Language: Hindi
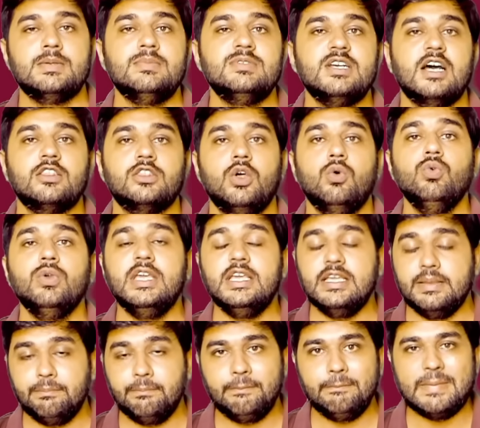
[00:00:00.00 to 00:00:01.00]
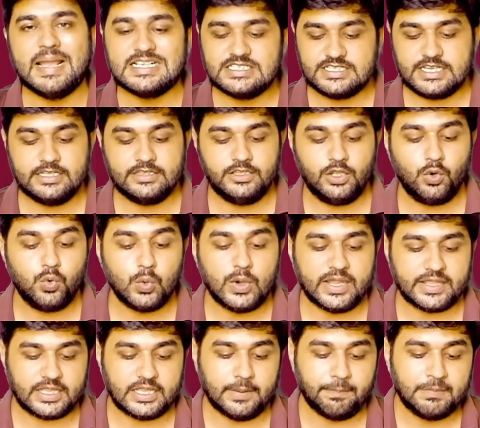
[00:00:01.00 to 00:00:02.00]
समझाता हूँ कि मैच के अंदर हुआ
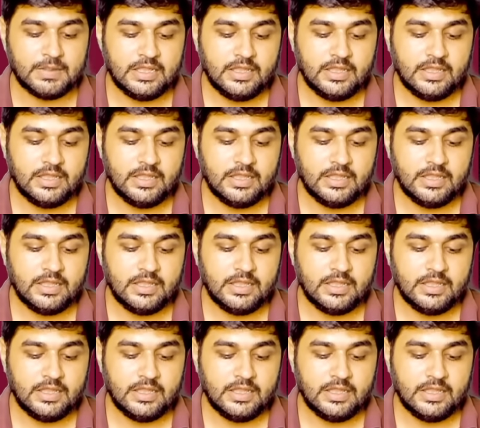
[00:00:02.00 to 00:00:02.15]
क्या